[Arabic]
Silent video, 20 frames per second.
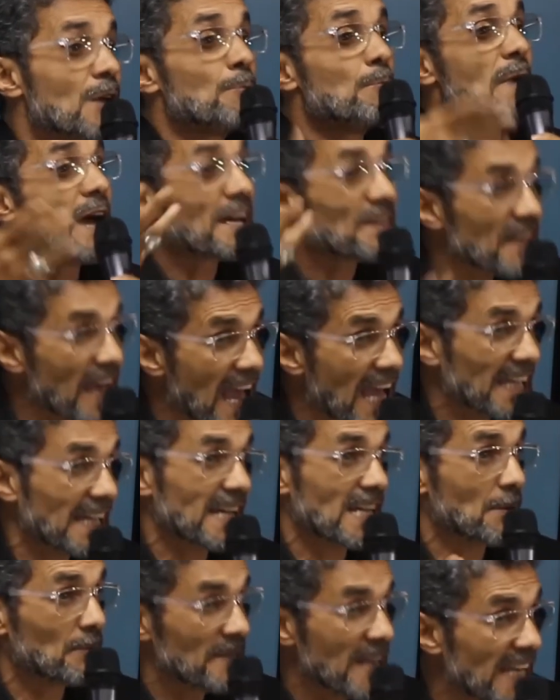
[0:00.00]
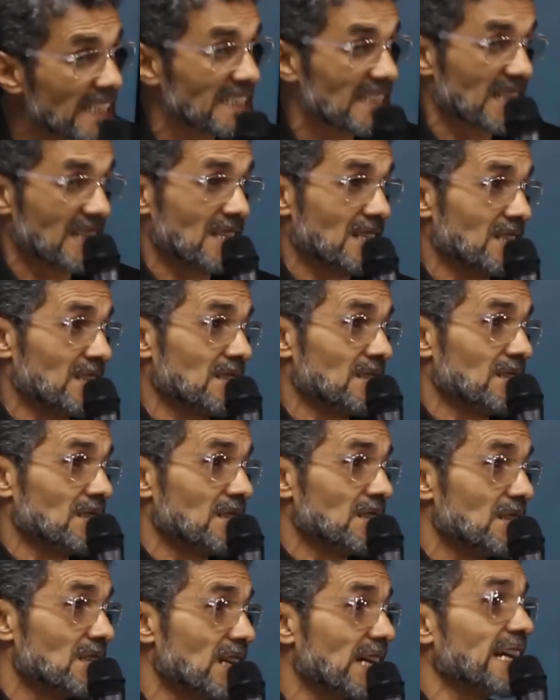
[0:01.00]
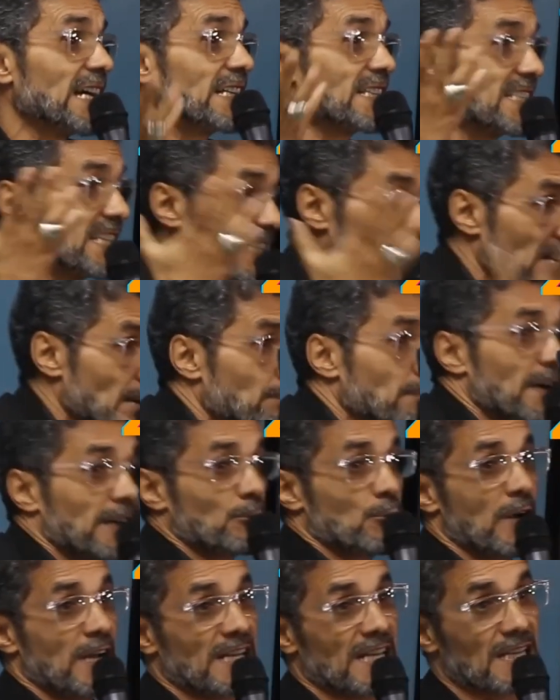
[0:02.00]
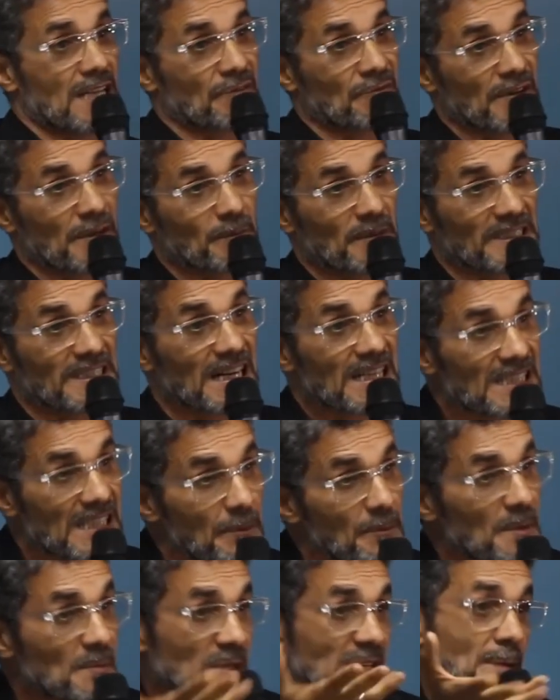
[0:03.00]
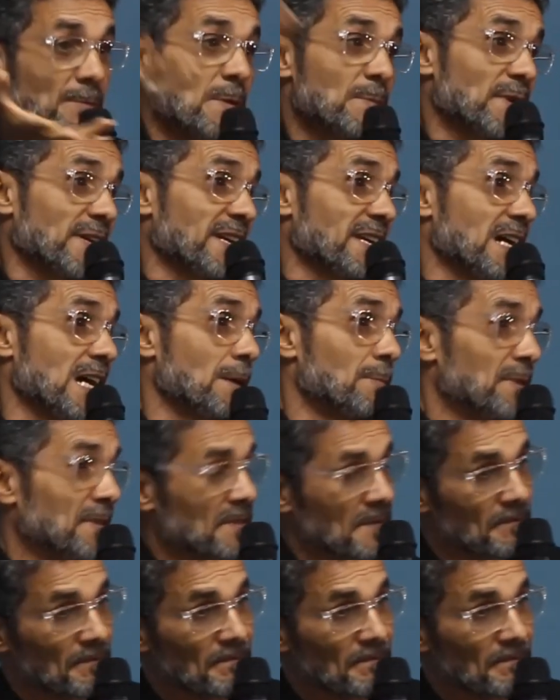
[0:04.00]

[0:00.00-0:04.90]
ماذا هكا يا بلاتي لقد تنمروا علي في المدرسه بسببك يا ابي